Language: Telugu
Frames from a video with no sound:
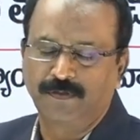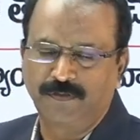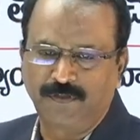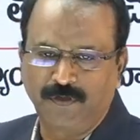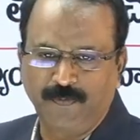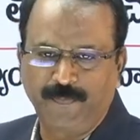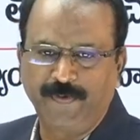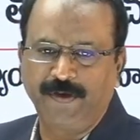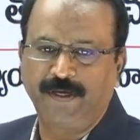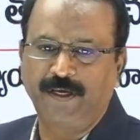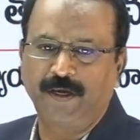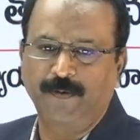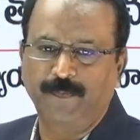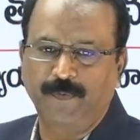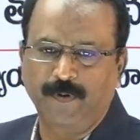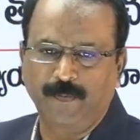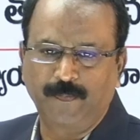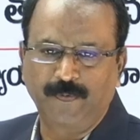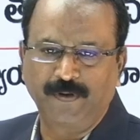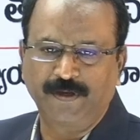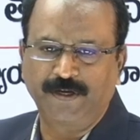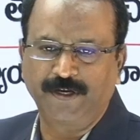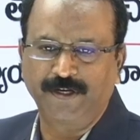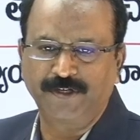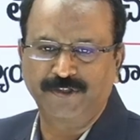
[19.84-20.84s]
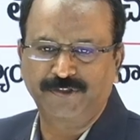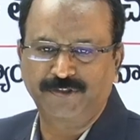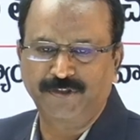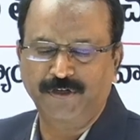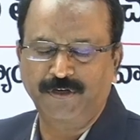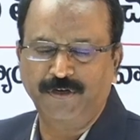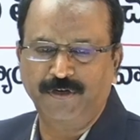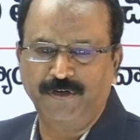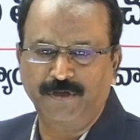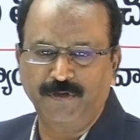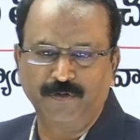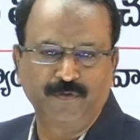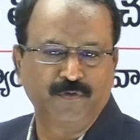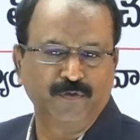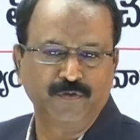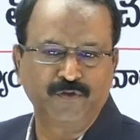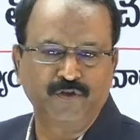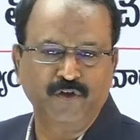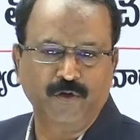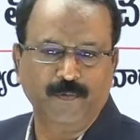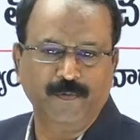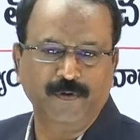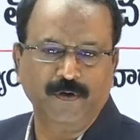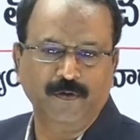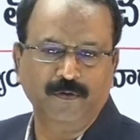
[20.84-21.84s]
జీబీకే పబ్లికేషన్ యూట్యూబ్
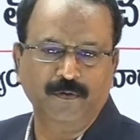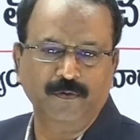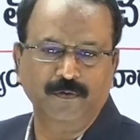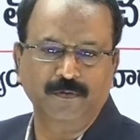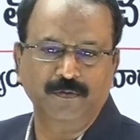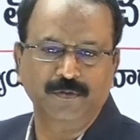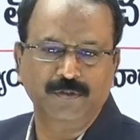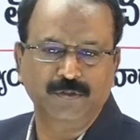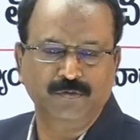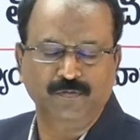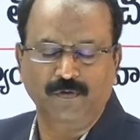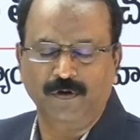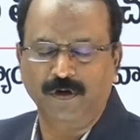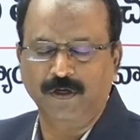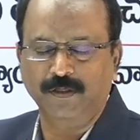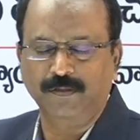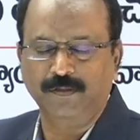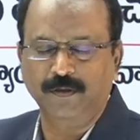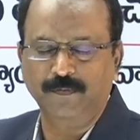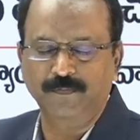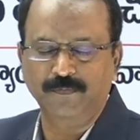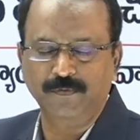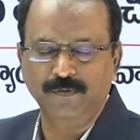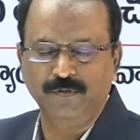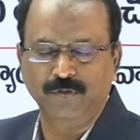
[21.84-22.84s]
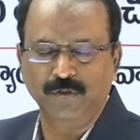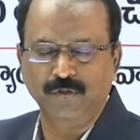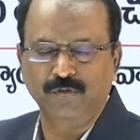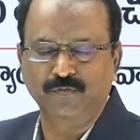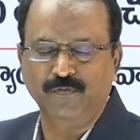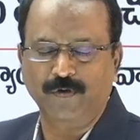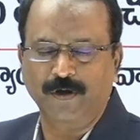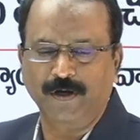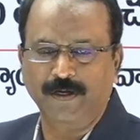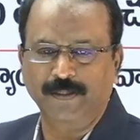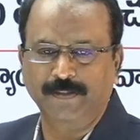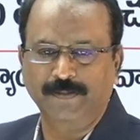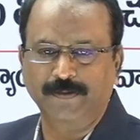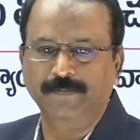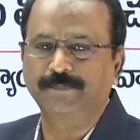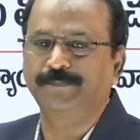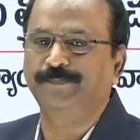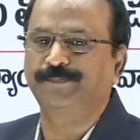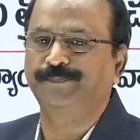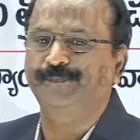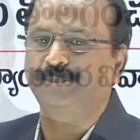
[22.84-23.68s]
ఛానల్కు స్వాగతం సుస్వాగతం